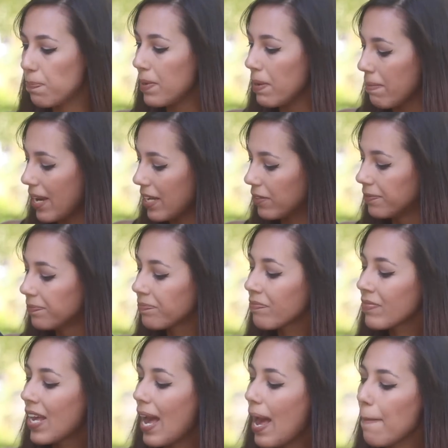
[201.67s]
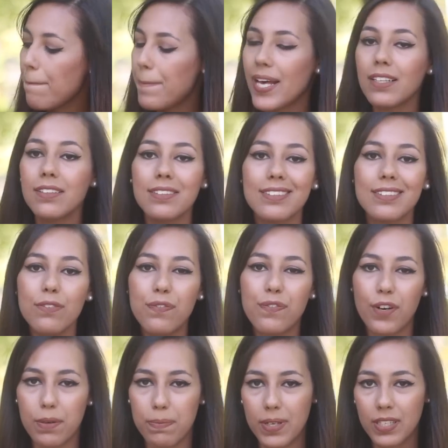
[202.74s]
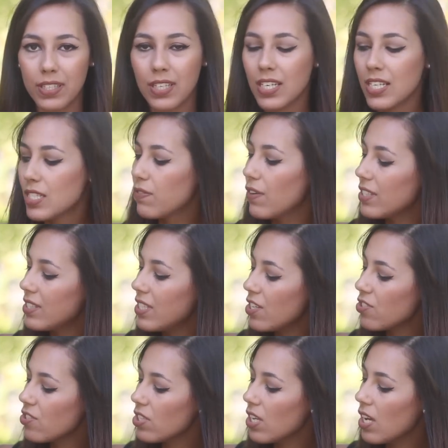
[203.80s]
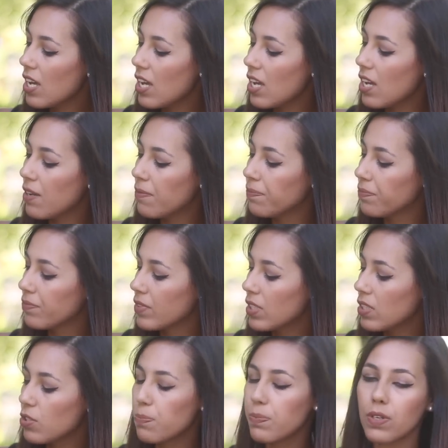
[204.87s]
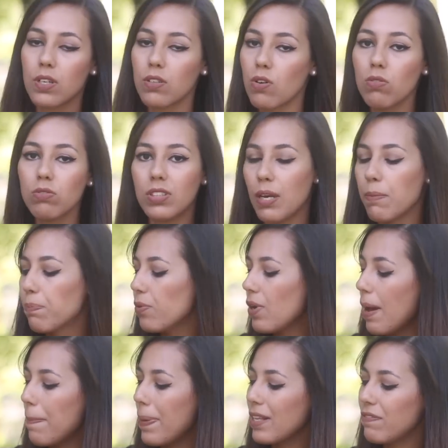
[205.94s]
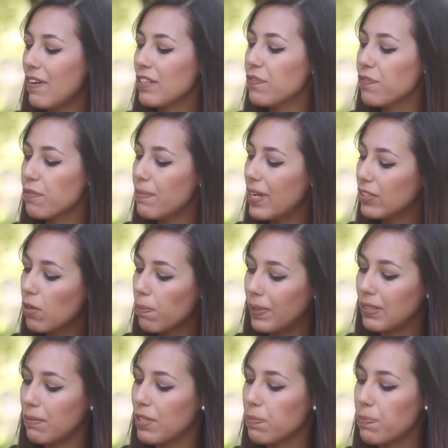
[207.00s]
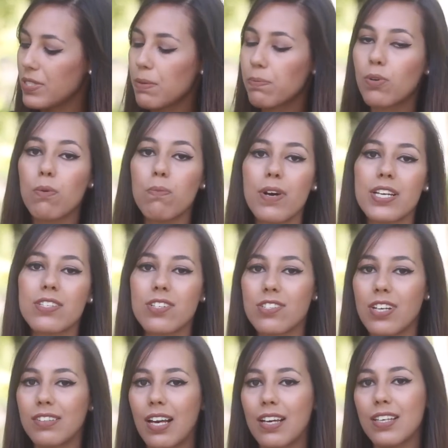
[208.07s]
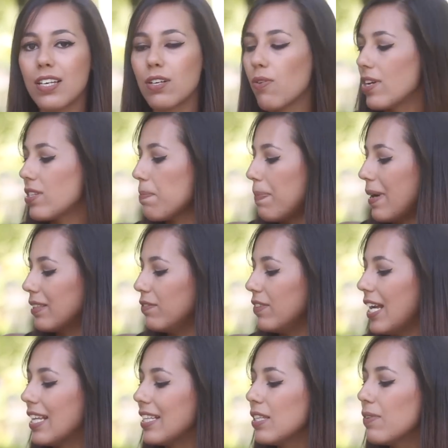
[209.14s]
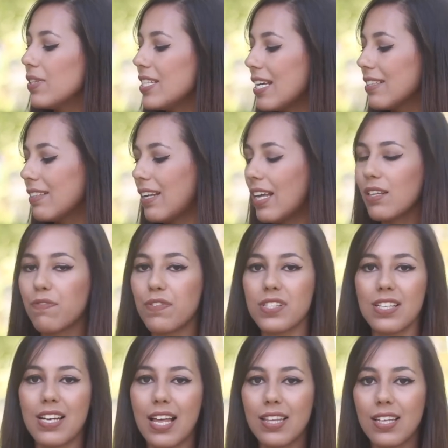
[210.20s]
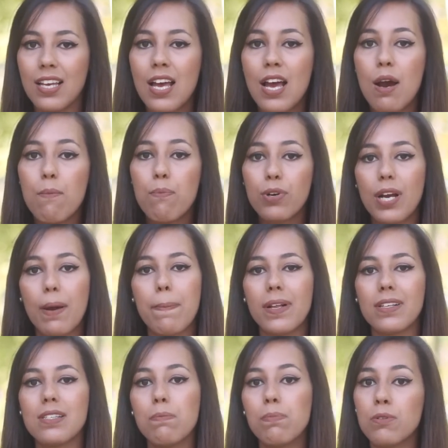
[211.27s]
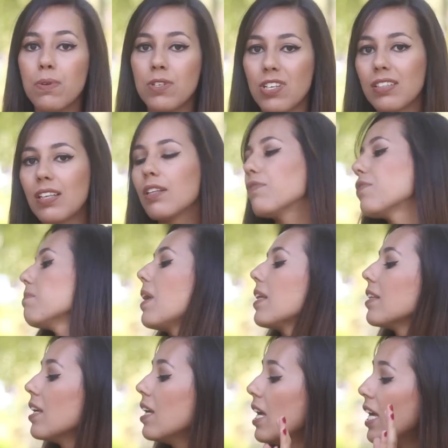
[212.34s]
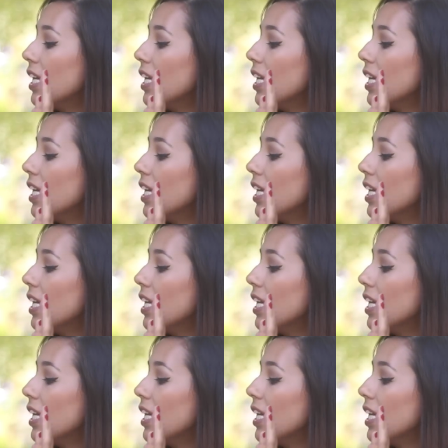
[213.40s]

Primeiro, a pele deforma. Se vocês, hum, com o tempo, a pele vai deformando completamente. Por exemplo, como esta, que já está aqui com esta parte virada e não adianta nada fazer nada, porque a pele simplesmente já está deformada.